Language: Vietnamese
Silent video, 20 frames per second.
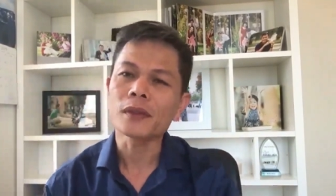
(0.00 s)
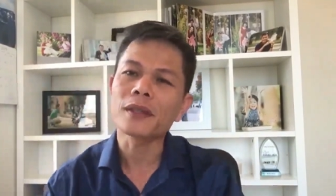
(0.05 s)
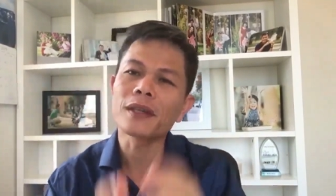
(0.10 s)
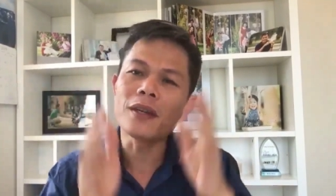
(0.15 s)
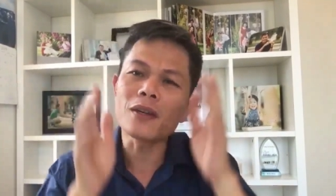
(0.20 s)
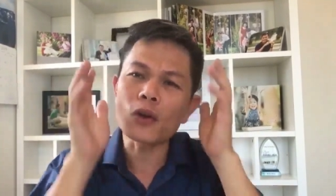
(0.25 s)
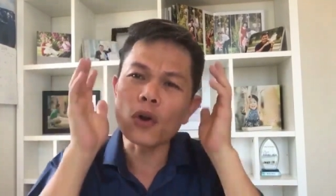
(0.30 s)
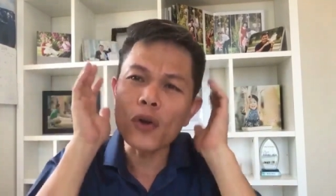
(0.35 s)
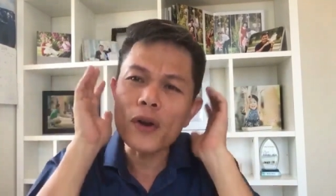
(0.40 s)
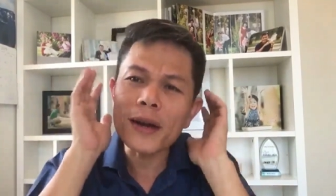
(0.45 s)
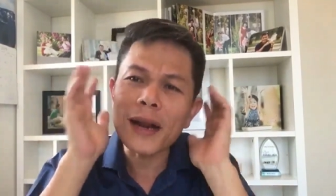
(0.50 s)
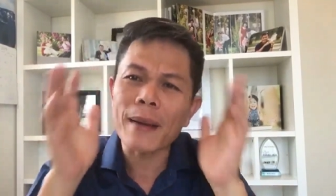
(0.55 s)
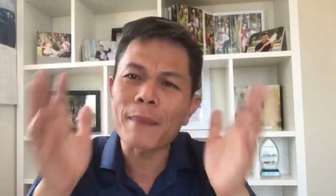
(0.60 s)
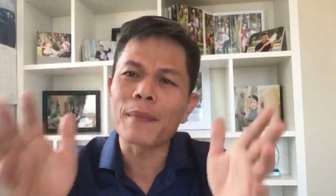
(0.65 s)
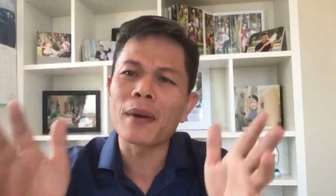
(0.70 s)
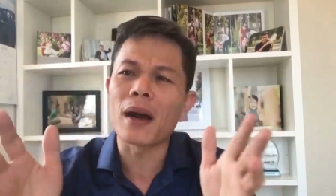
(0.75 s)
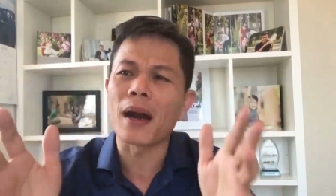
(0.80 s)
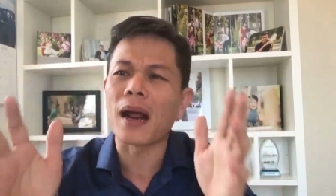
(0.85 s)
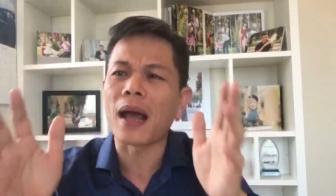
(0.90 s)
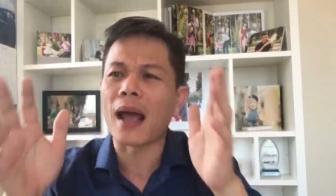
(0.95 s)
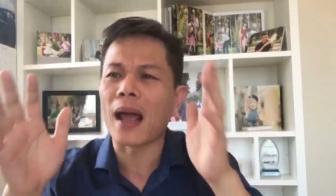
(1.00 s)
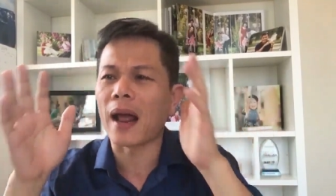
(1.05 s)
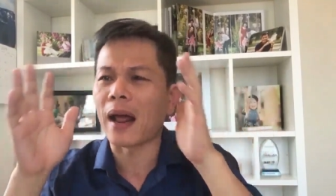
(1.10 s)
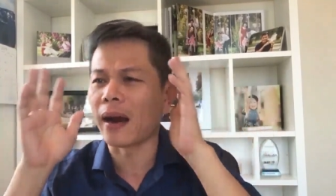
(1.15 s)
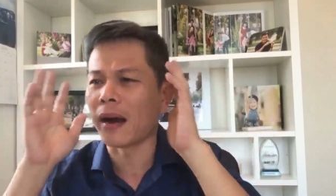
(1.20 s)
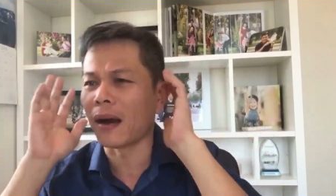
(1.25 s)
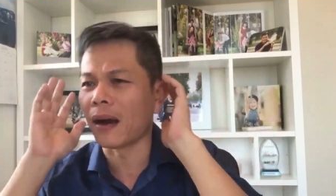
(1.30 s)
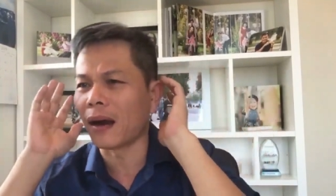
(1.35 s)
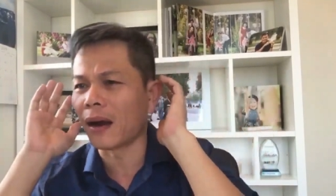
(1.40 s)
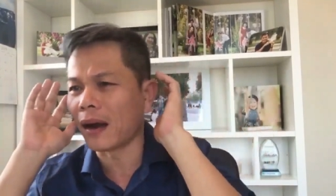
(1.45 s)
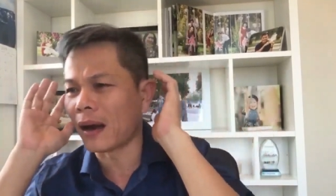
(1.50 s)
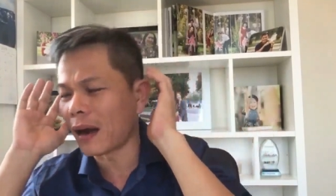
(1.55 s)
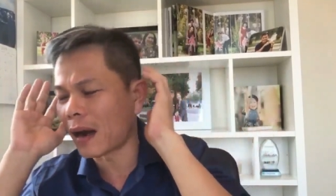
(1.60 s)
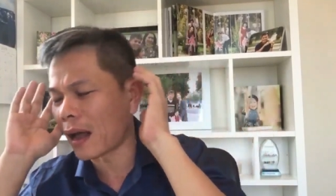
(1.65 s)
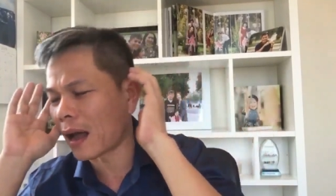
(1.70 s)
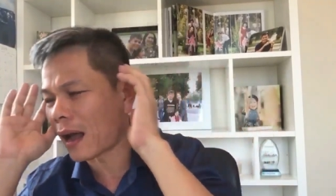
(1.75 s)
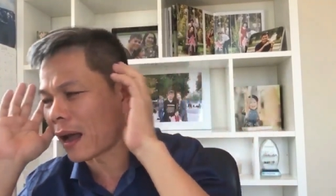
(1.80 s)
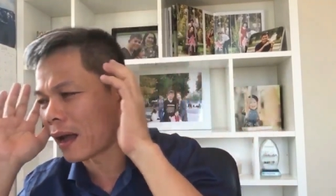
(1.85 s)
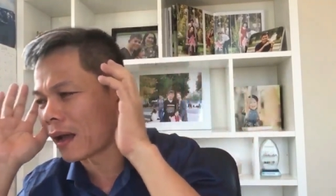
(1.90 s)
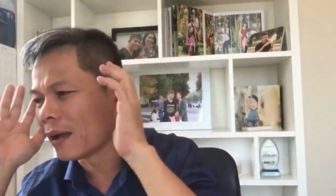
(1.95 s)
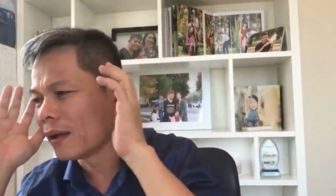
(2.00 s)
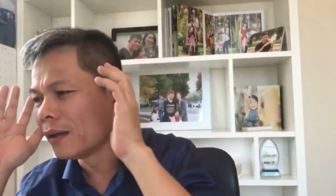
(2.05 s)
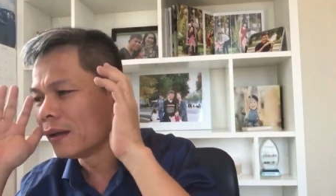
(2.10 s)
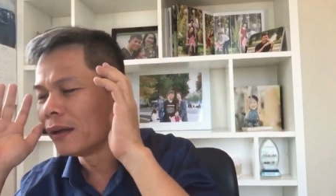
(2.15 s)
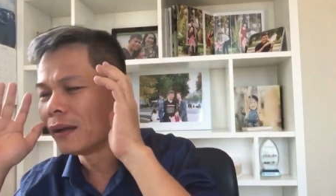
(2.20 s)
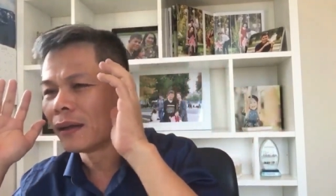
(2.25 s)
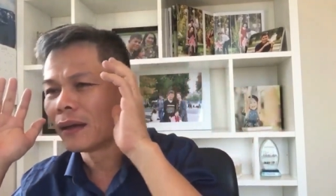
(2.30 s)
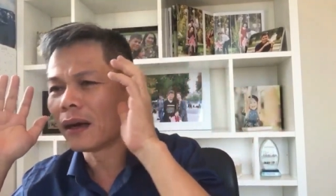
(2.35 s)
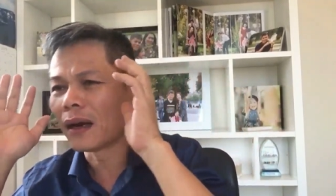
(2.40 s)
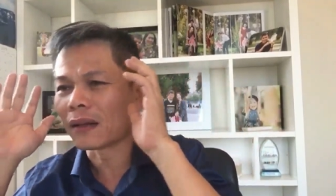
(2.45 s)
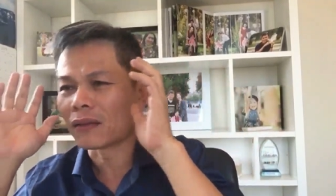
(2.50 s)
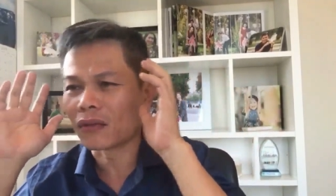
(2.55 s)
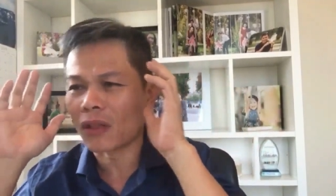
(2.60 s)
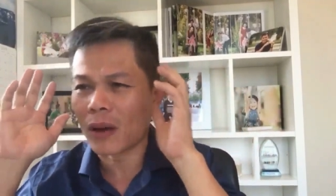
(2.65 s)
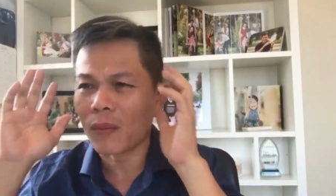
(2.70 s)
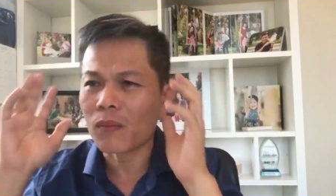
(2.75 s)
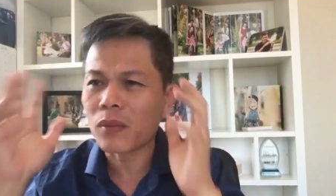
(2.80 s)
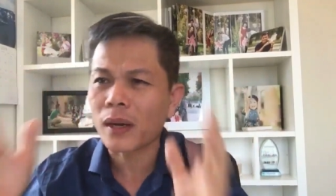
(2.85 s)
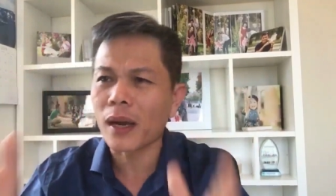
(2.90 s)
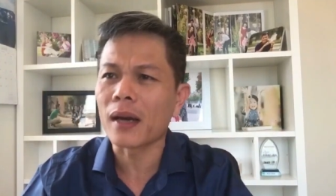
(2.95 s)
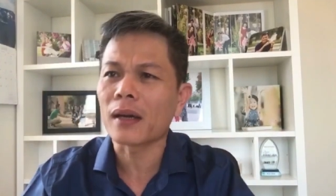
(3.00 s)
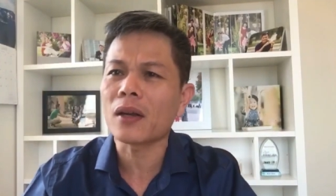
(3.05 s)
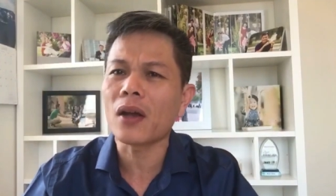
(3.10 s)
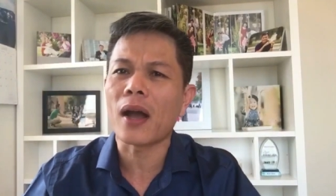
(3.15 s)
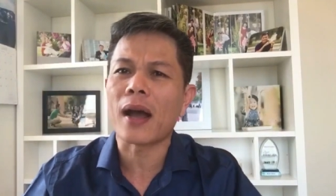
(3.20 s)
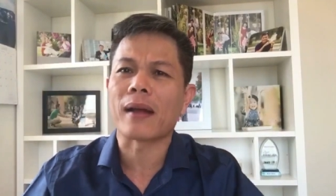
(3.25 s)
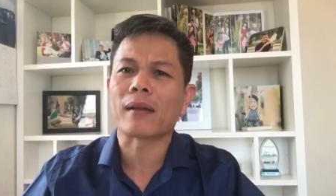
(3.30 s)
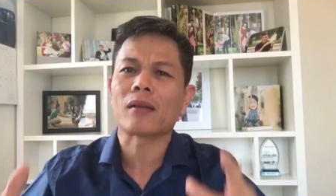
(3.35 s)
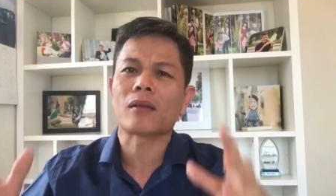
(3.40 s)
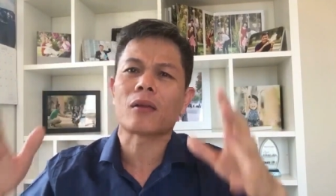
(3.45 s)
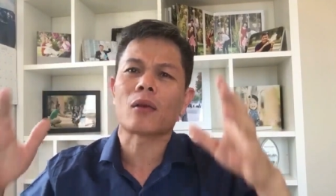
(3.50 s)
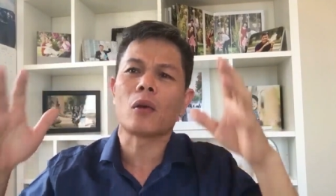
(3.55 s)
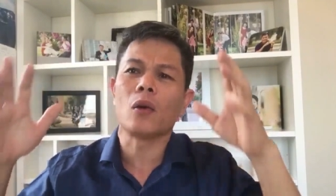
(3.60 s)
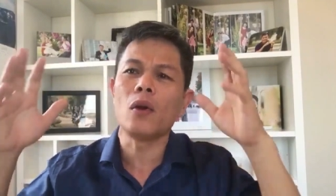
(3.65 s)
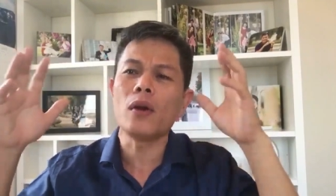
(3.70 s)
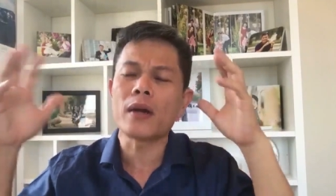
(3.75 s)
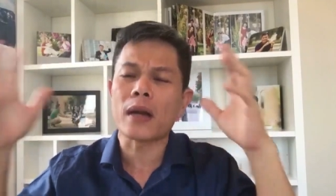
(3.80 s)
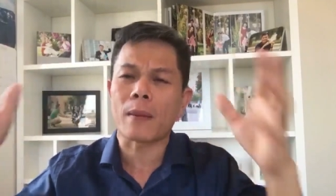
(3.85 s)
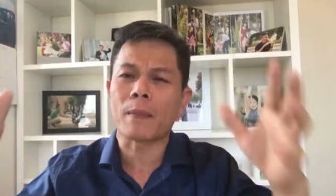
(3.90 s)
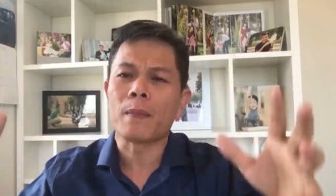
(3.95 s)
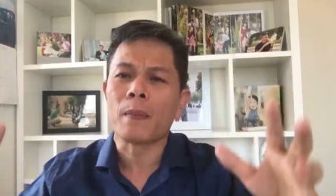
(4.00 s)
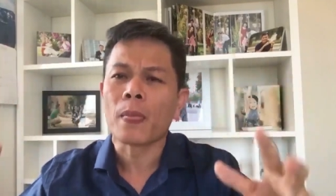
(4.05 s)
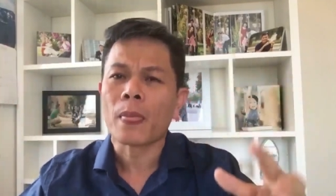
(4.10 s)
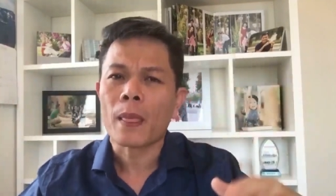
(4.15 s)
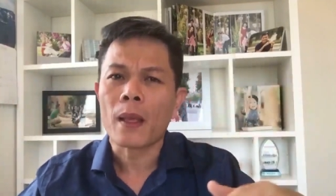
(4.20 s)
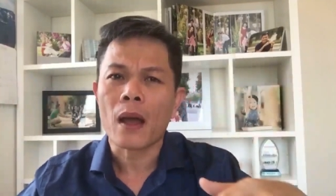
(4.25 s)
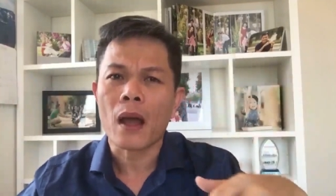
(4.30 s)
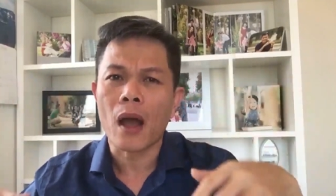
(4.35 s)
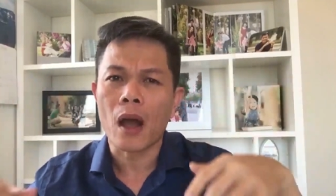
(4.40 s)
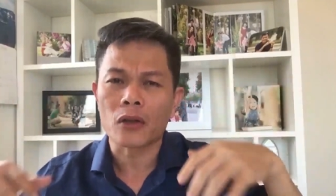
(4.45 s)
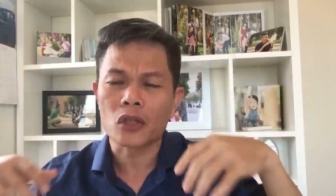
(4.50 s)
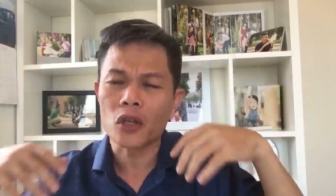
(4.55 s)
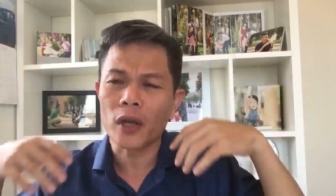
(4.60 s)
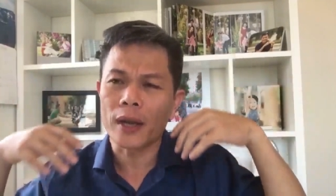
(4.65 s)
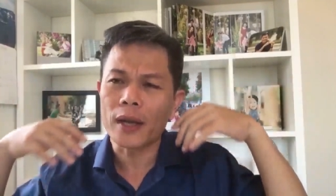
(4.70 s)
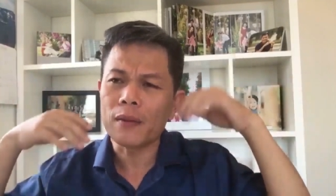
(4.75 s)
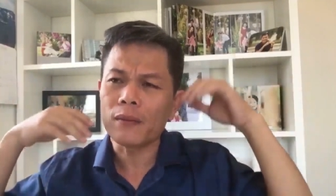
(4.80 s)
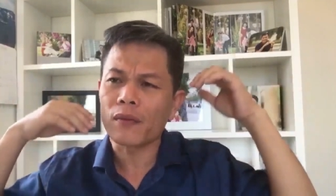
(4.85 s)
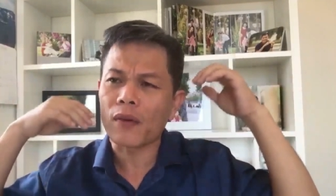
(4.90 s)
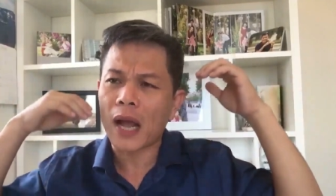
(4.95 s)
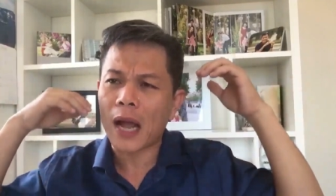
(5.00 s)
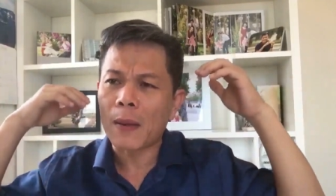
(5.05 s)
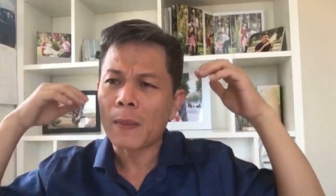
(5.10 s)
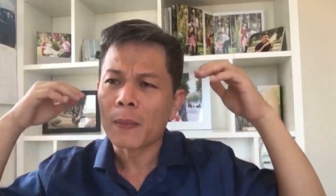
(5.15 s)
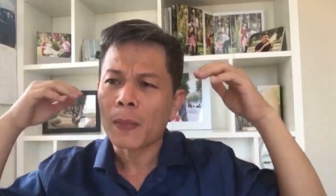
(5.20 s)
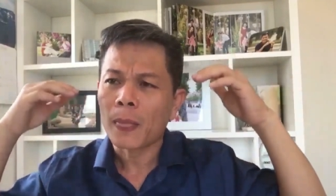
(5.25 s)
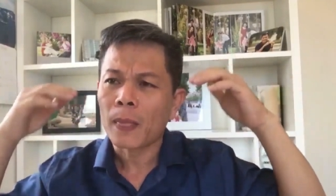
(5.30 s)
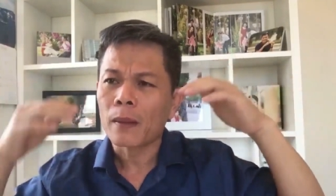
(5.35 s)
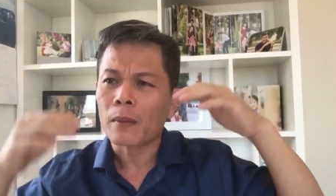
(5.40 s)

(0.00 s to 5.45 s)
cứ cuối năm là là là tổng kết cái hạch cuối năm họ suy nghĩ và